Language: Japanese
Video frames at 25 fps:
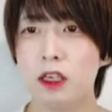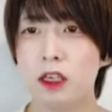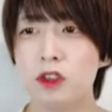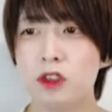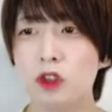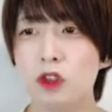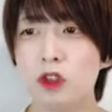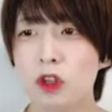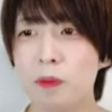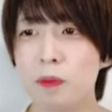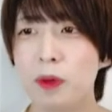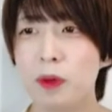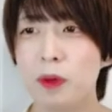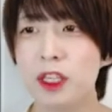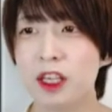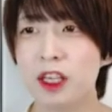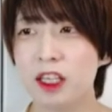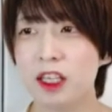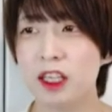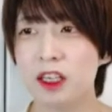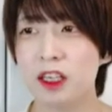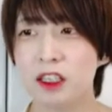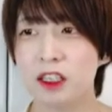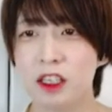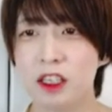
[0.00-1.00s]
はい、ちょっと一般
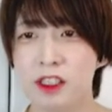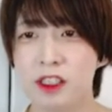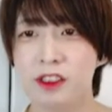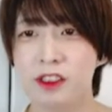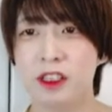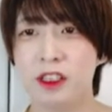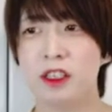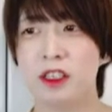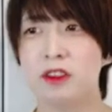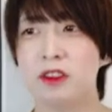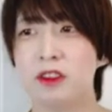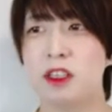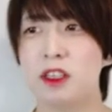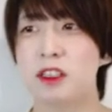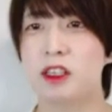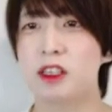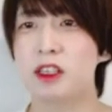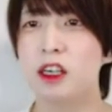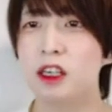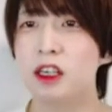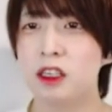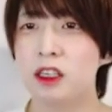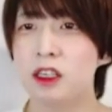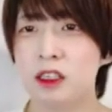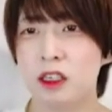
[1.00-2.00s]
的な話にはなるんで
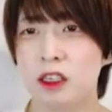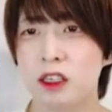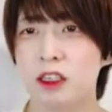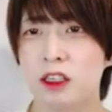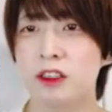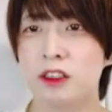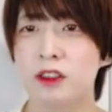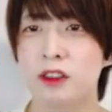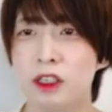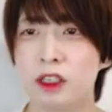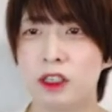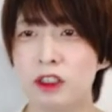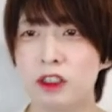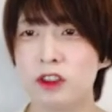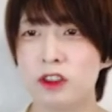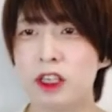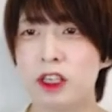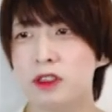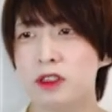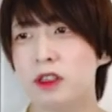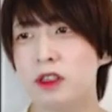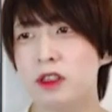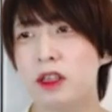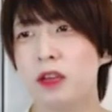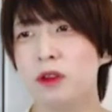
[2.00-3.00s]
すが、えっと、
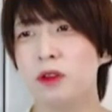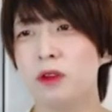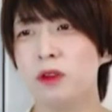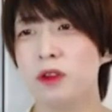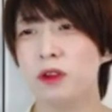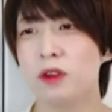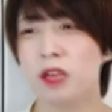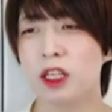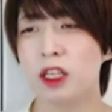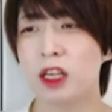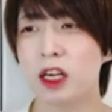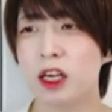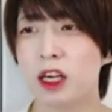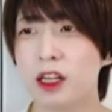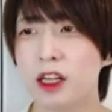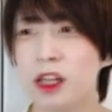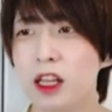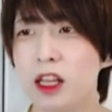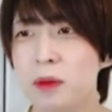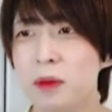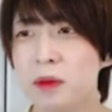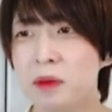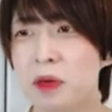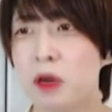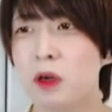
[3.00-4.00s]
ワルトレースでどのような流
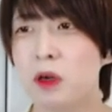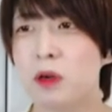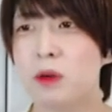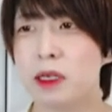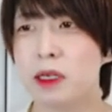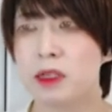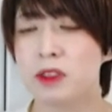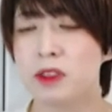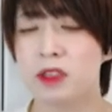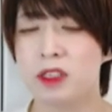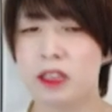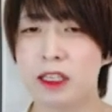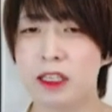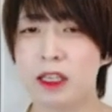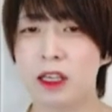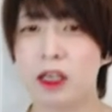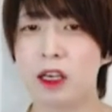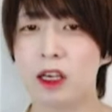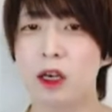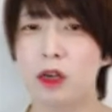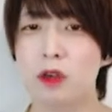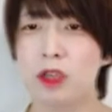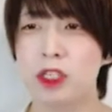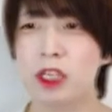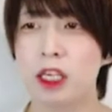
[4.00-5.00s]
れでパフォーマンスの最
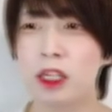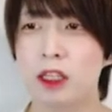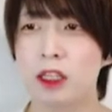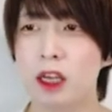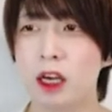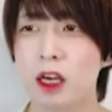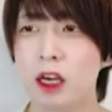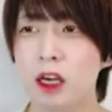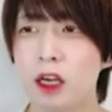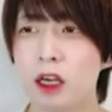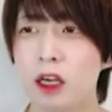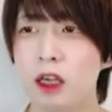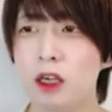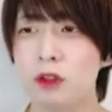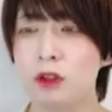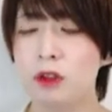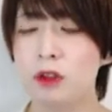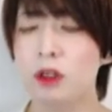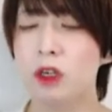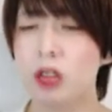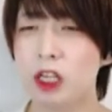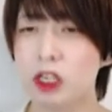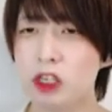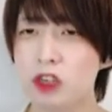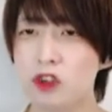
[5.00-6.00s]
適化をしていったか
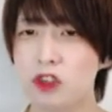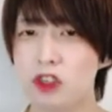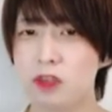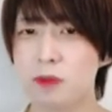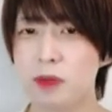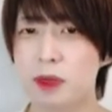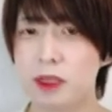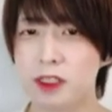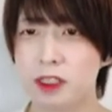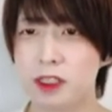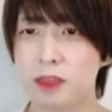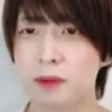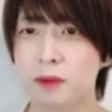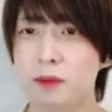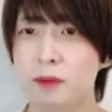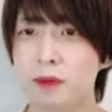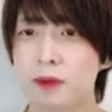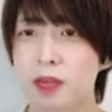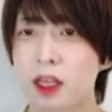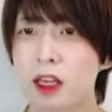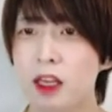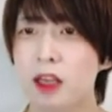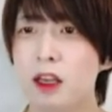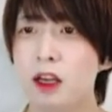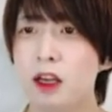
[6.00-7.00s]
という話をします。
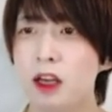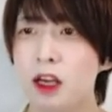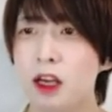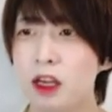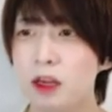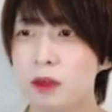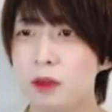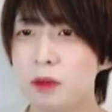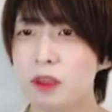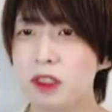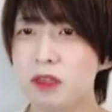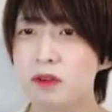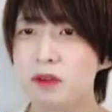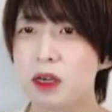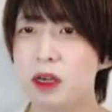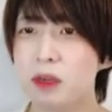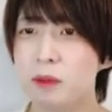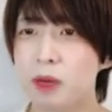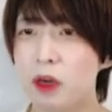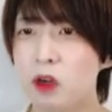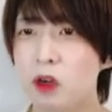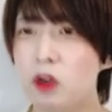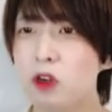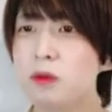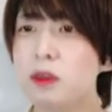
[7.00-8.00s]
はい、まず
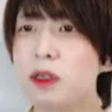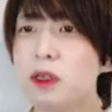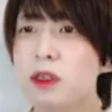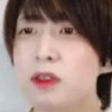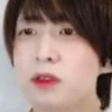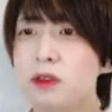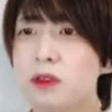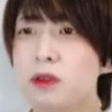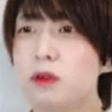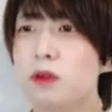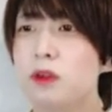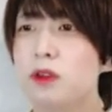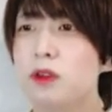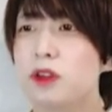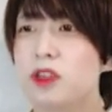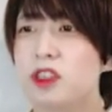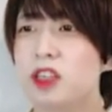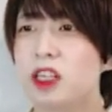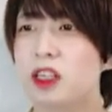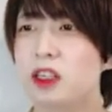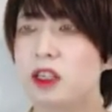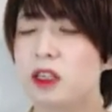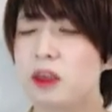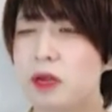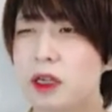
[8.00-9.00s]
はパフォーマンスを考慮
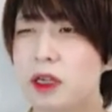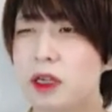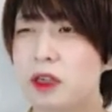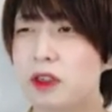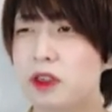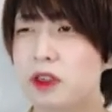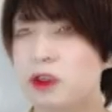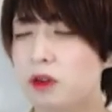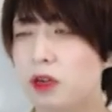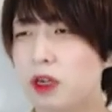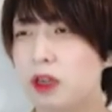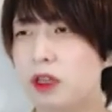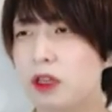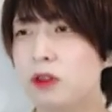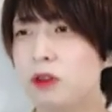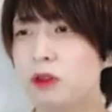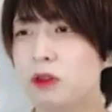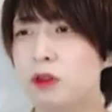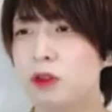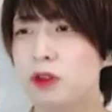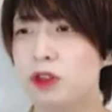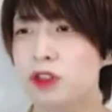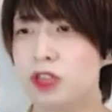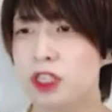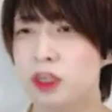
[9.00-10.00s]
したグラフィック表現
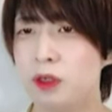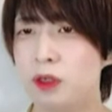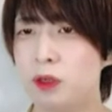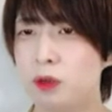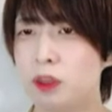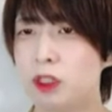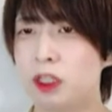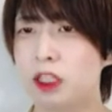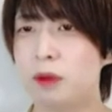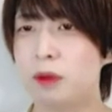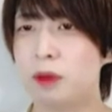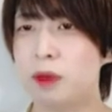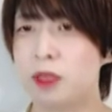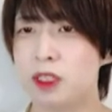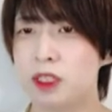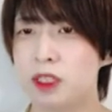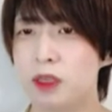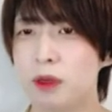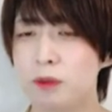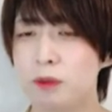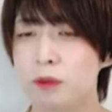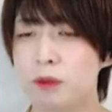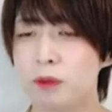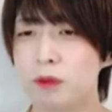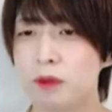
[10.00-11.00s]
の方針を立てまし
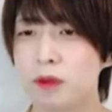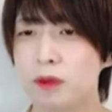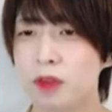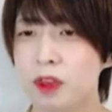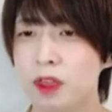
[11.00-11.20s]
た。